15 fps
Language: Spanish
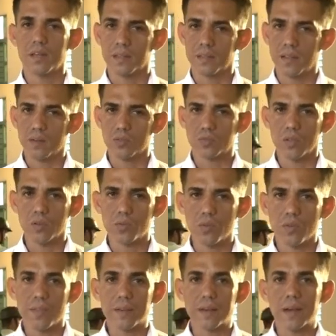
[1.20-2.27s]
¿Qué tal? Un
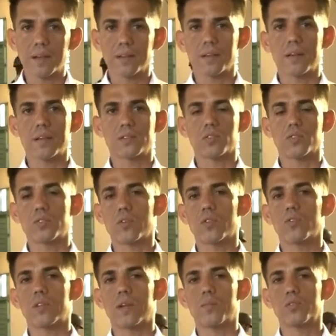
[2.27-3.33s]
saludo desde Cárdenas. Nos
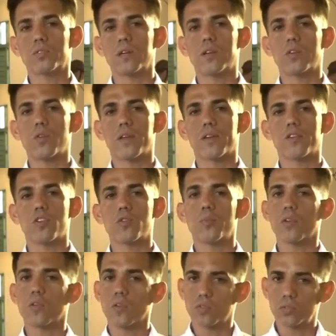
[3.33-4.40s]
encontramos en el colegio
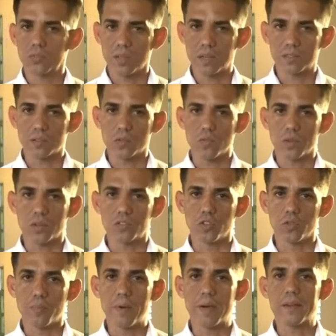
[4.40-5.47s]
número 2 de la
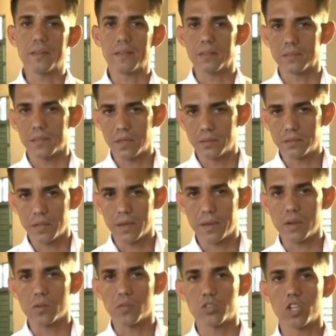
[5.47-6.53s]
circunscripción 26 en
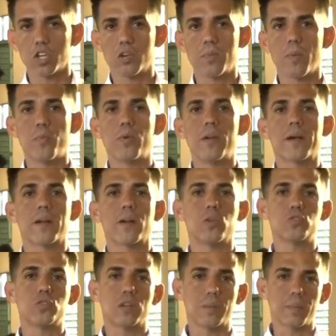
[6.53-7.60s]
el Consejo Popular
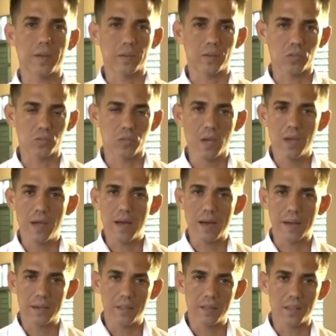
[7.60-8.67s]
Los Repartos.
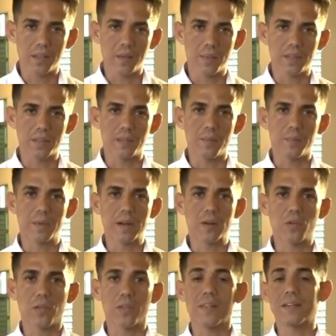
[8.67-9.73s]
Aquí desde bien
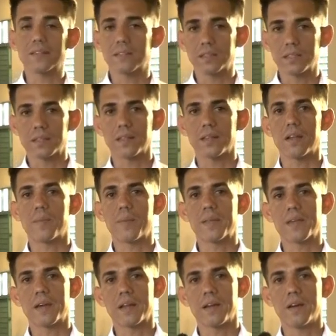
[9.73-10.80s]
temprano, desde las 7 de la
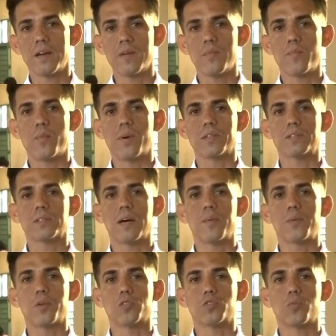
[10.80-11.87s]
mañana, pues
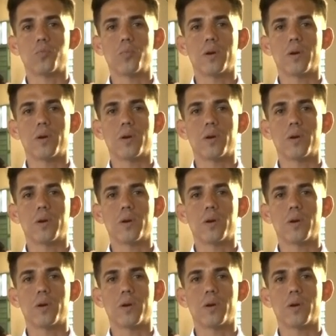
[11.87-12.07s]
abrió sus